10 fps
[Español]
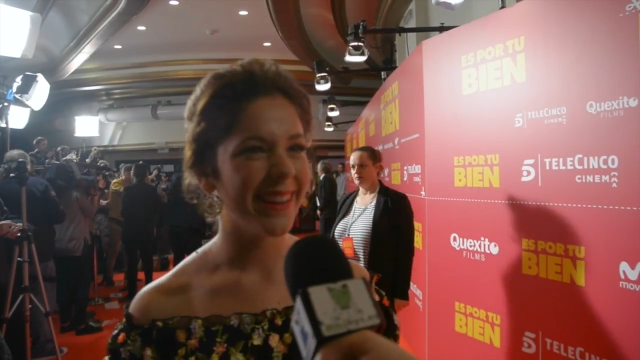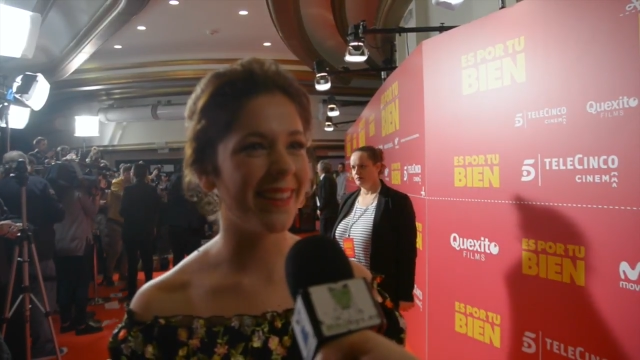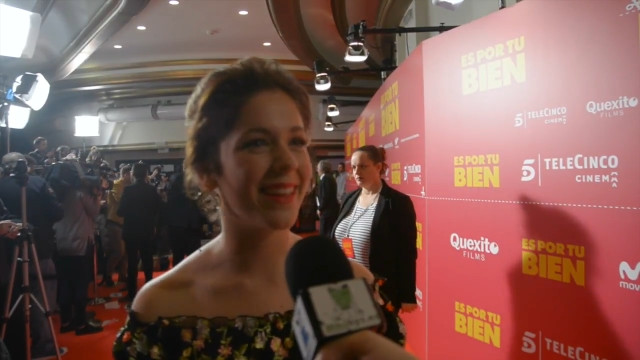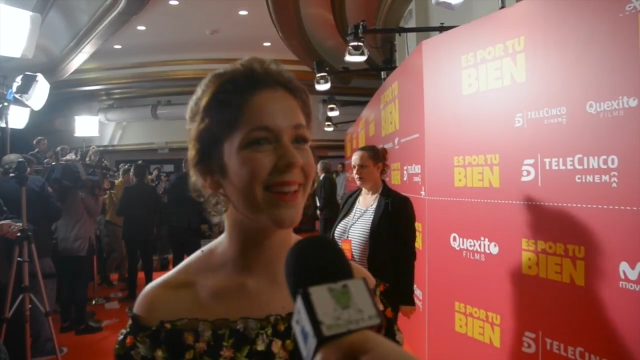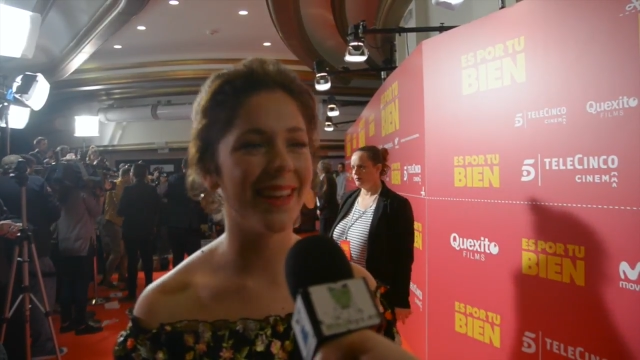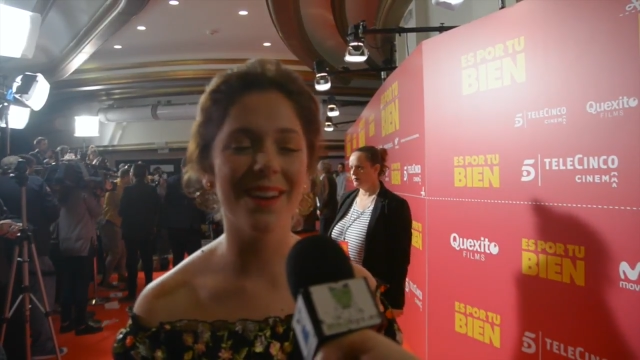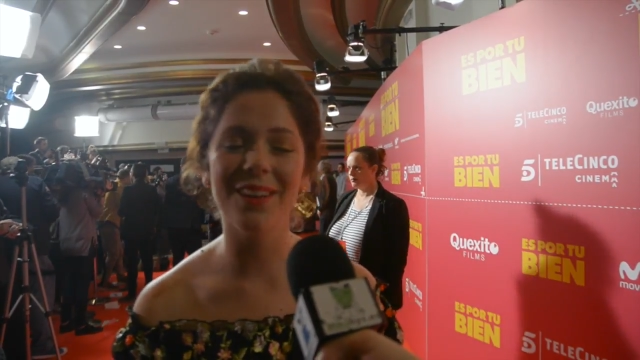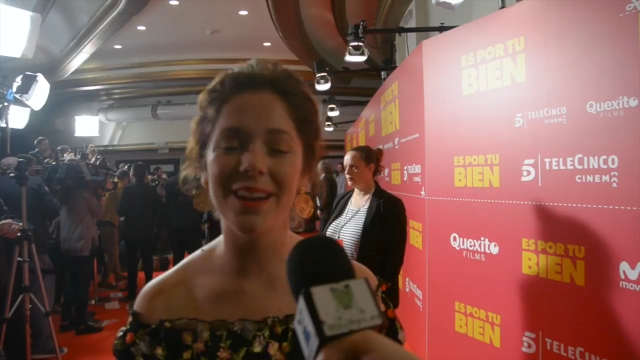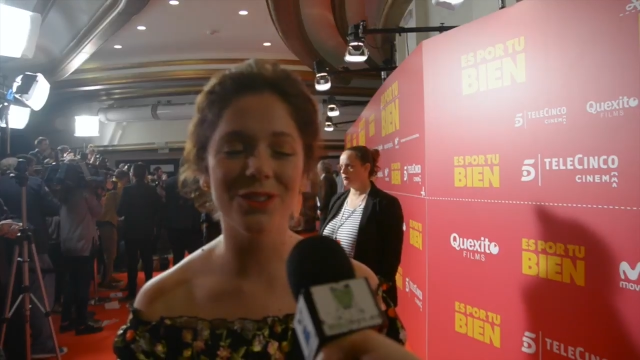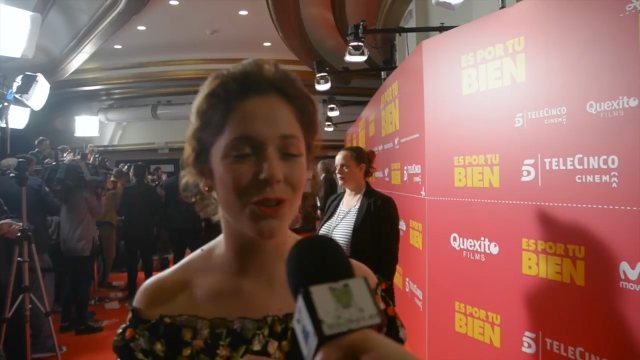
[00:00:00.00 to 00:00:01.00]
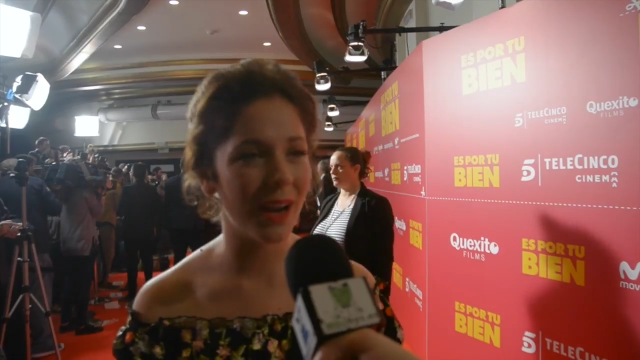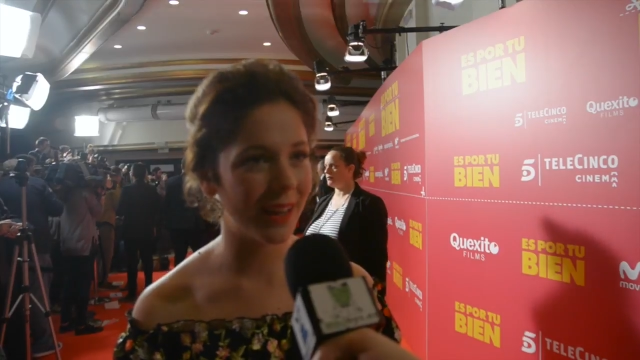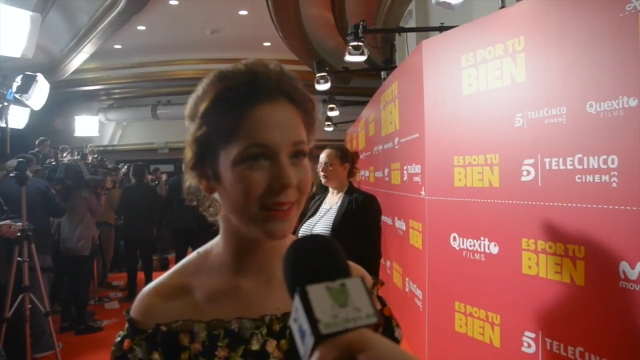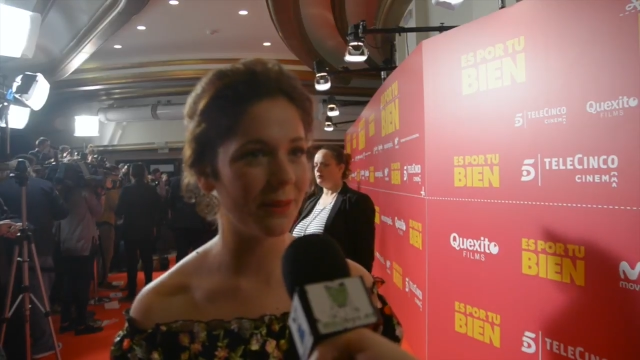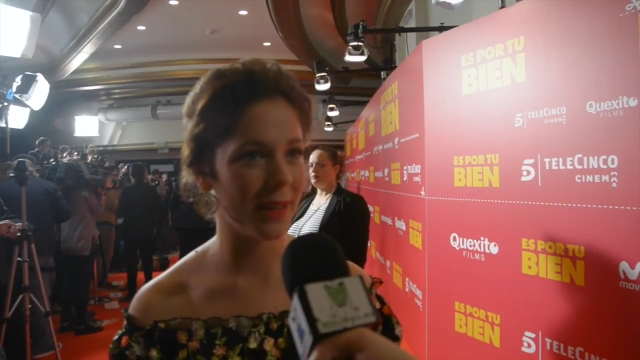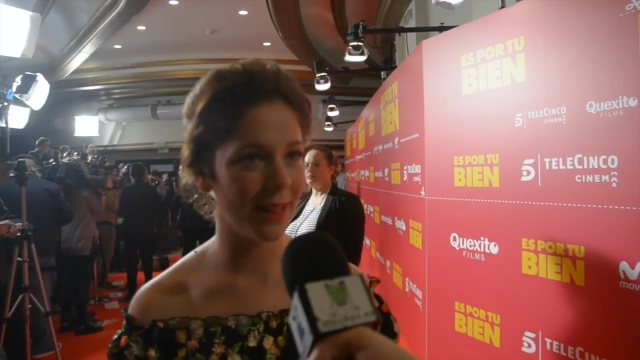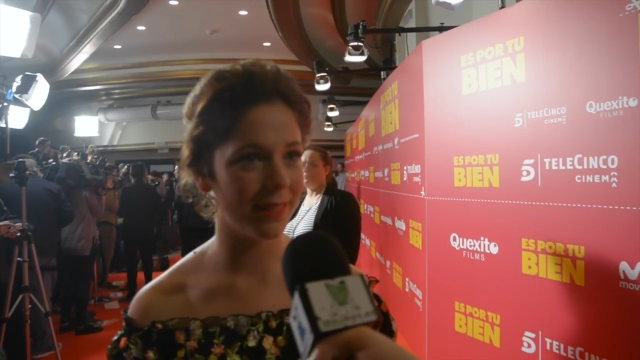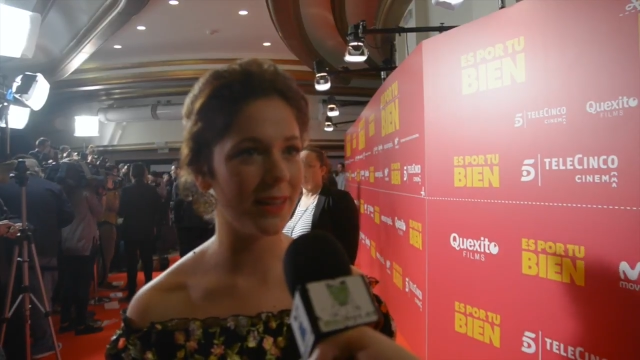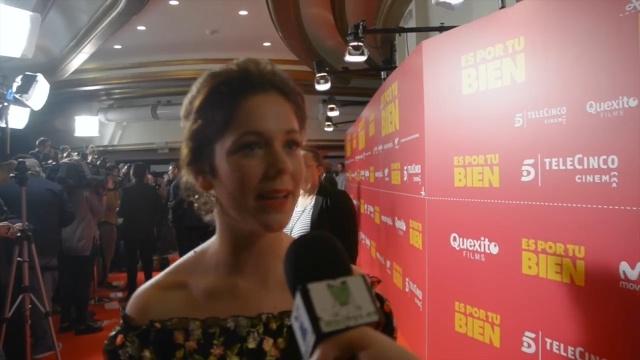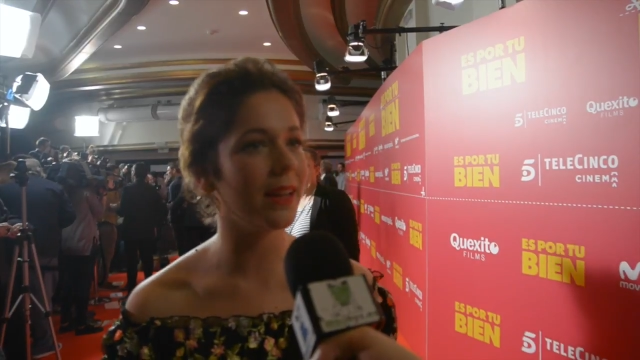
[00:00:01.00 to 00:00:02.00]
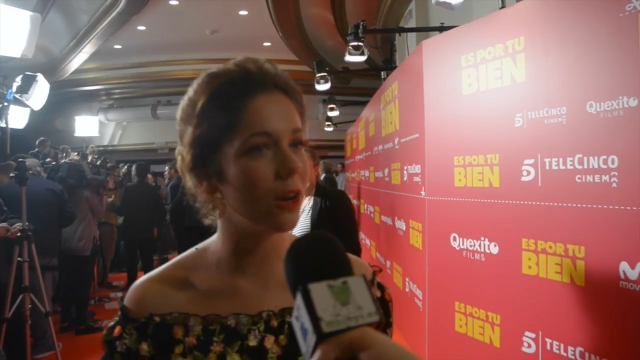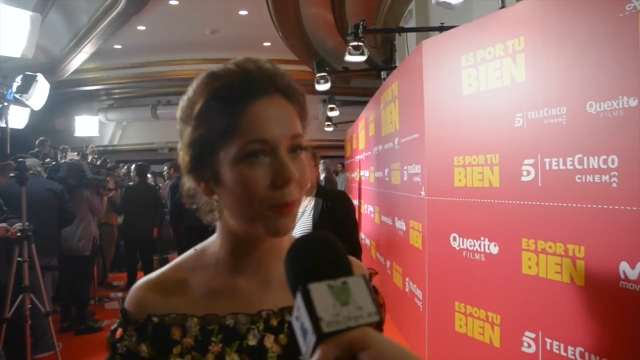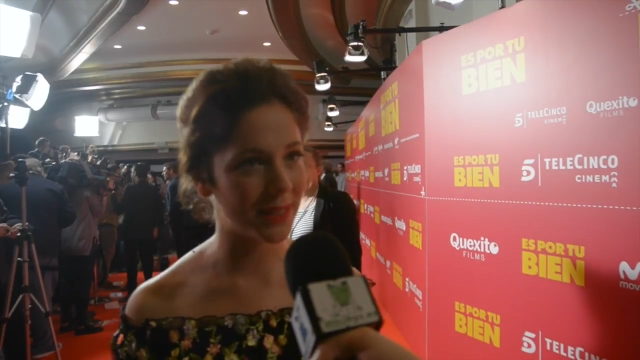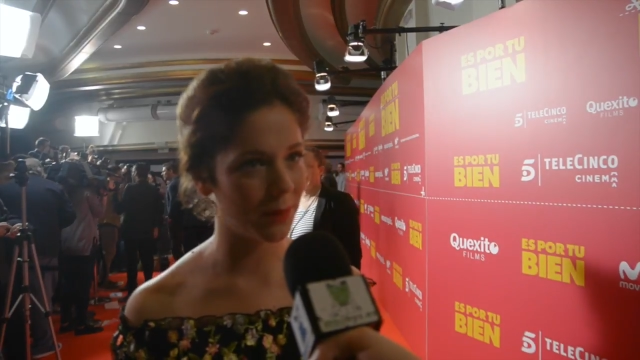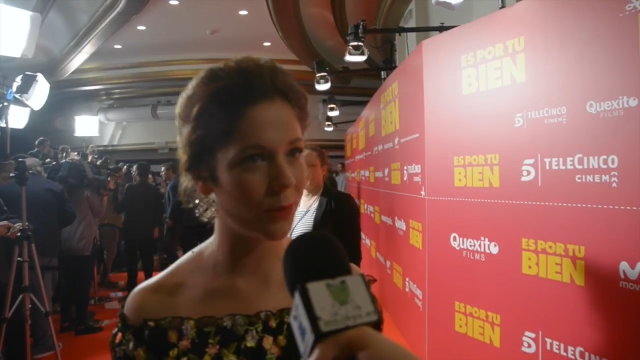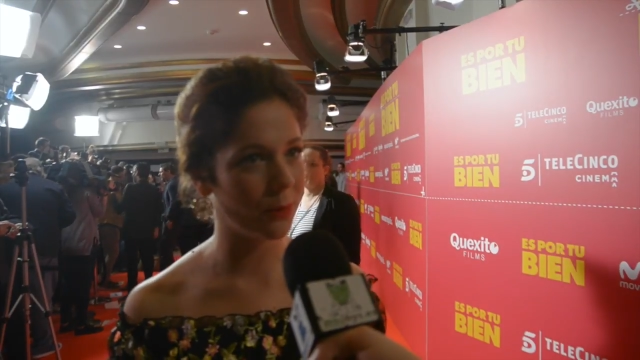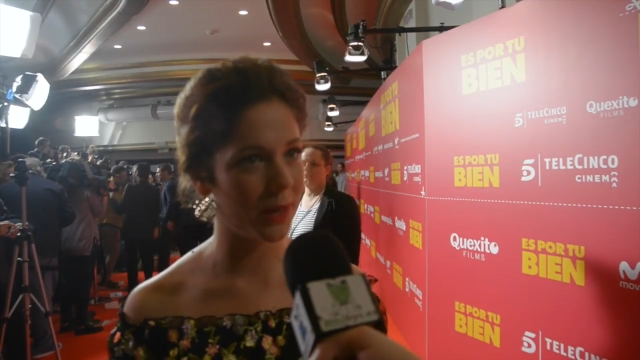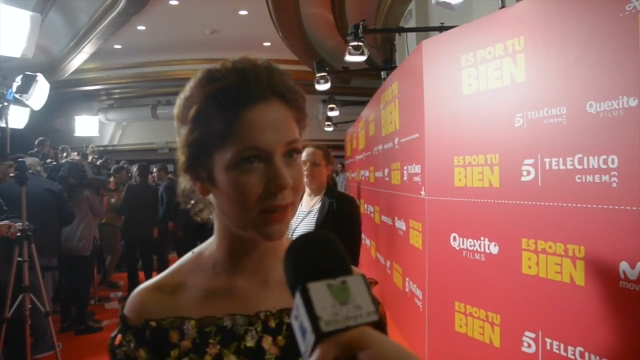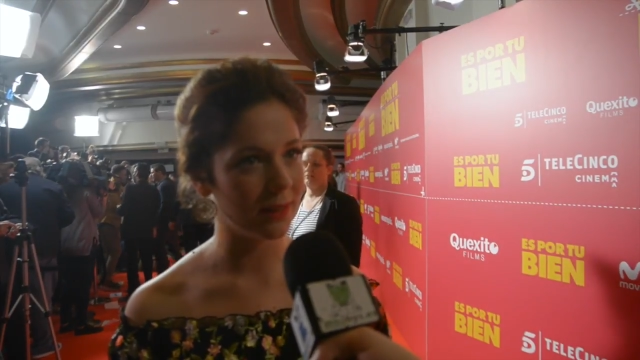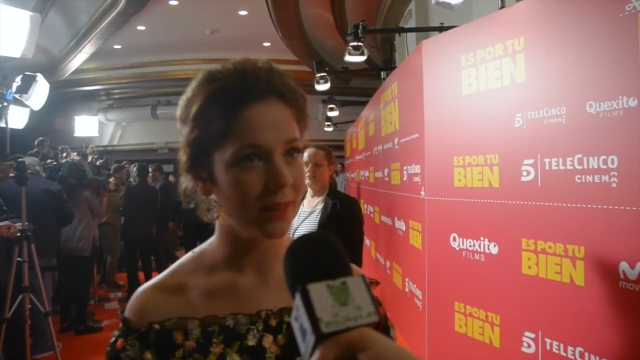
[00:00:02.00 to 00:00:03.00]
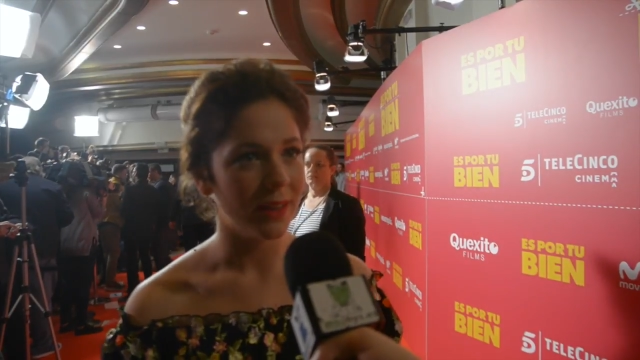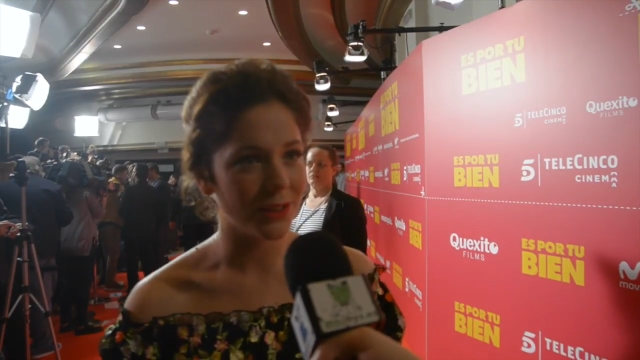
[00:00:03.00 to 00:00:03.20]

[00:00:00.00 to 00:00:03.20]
que dije, quiero que toda la gente vaya al cine y lo pase muy bien.